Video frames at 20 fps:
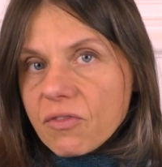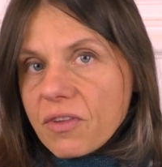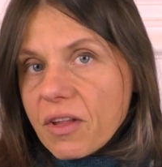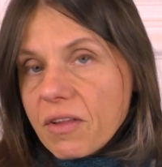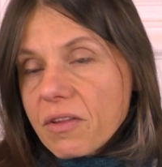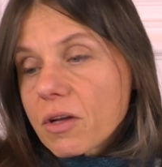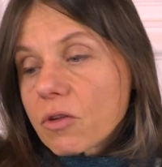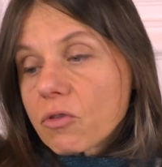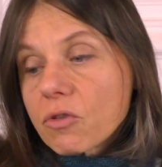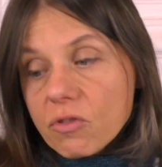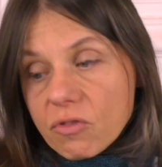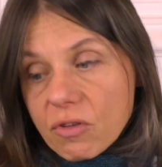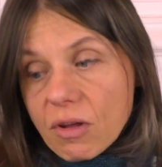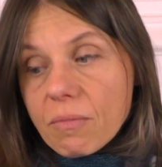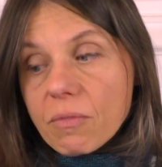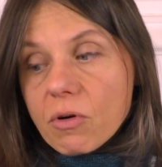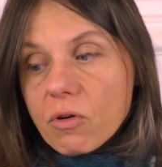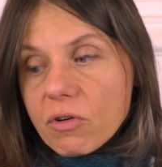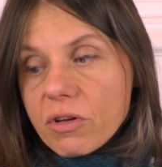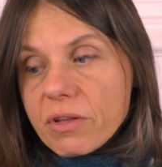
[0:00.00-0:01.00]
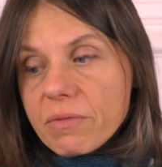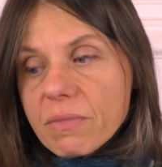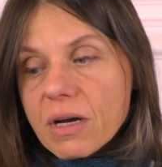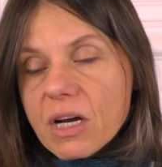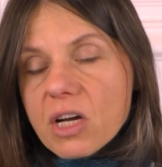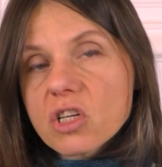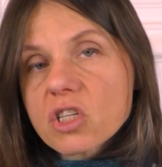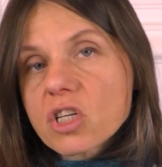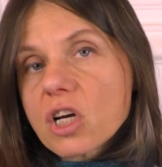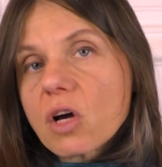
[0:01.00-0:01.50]
c'est-à-dire notamment
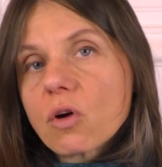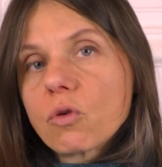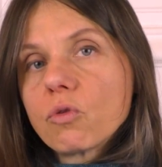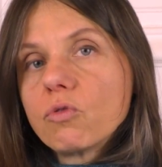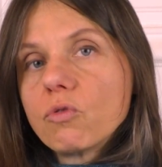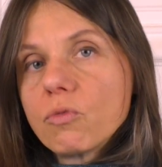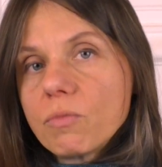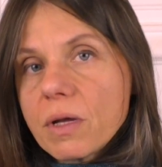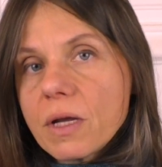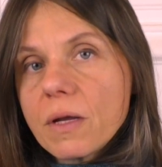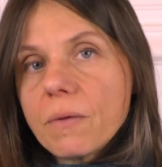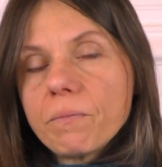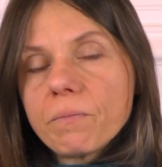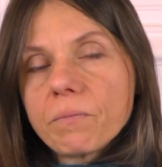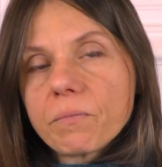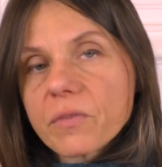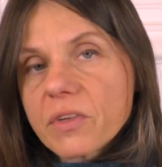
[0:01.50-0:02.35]
l'image, la renommée,